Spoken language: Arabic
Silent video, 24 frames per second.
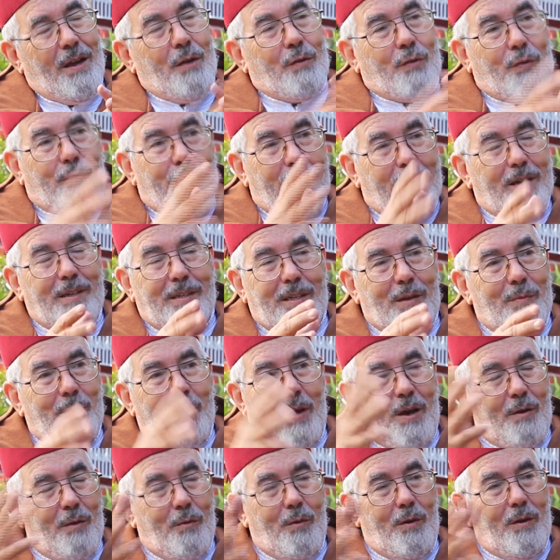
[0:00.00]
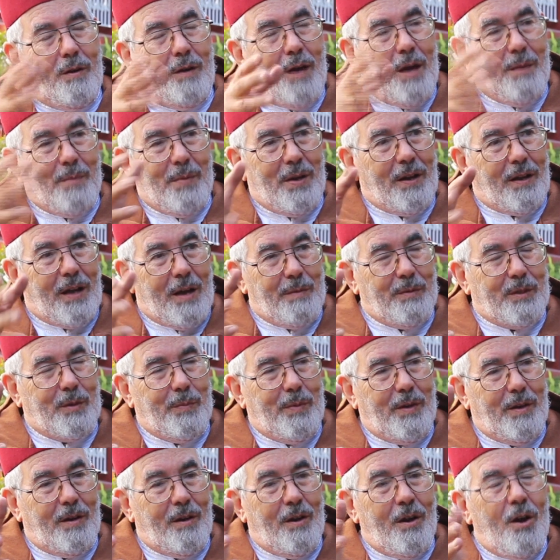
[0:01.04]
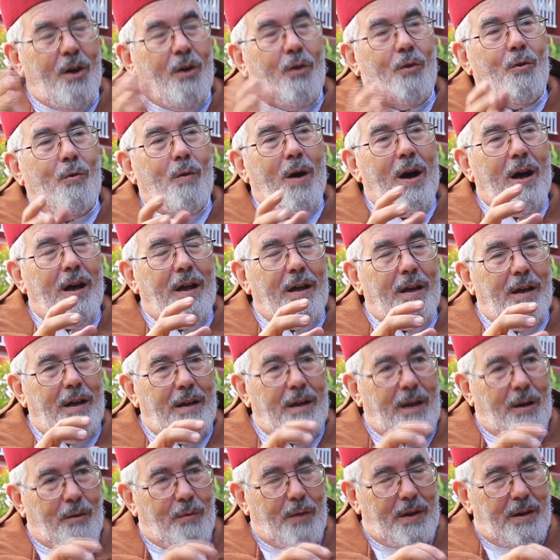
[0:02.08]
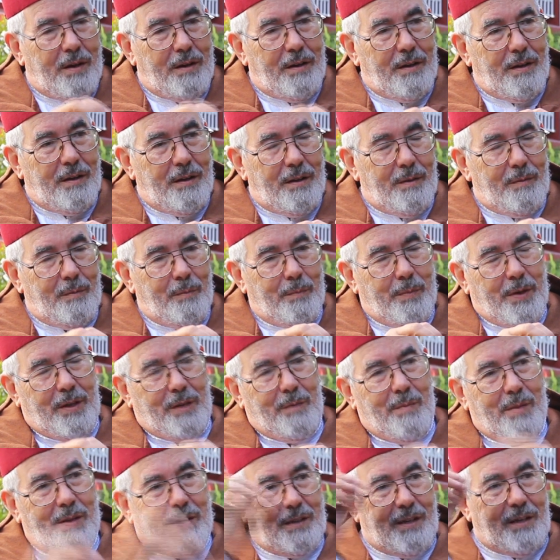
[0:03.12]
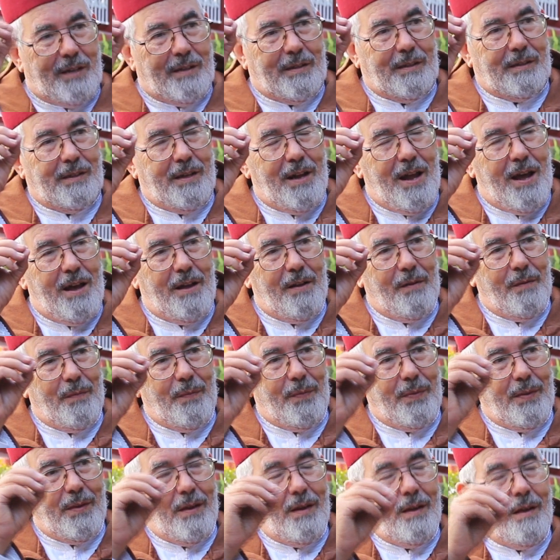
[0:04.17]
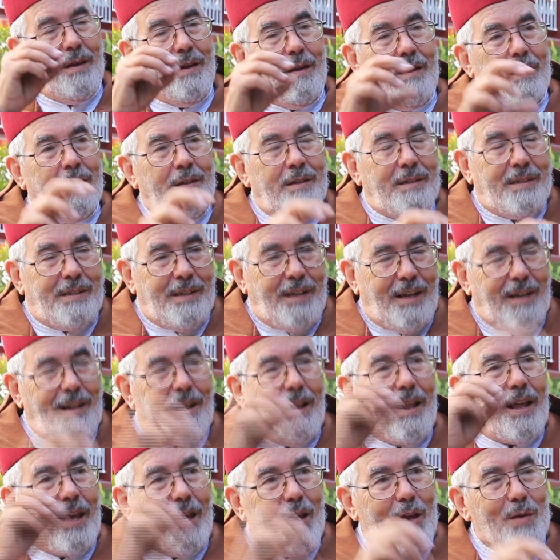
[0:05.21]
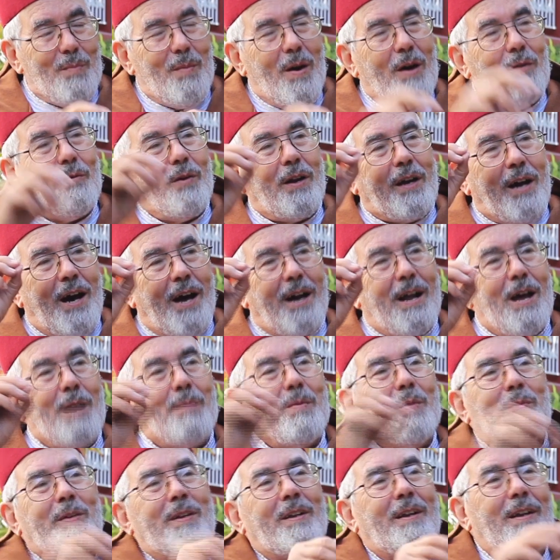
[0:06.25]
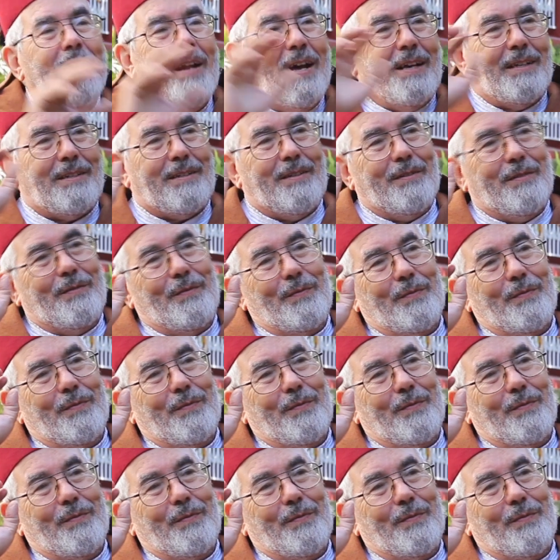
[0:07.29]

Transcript: ففرنسا اول عمل قامت به هو اولا بعد ما نزعت السلاح نزعت القيمه والكرامه من الناس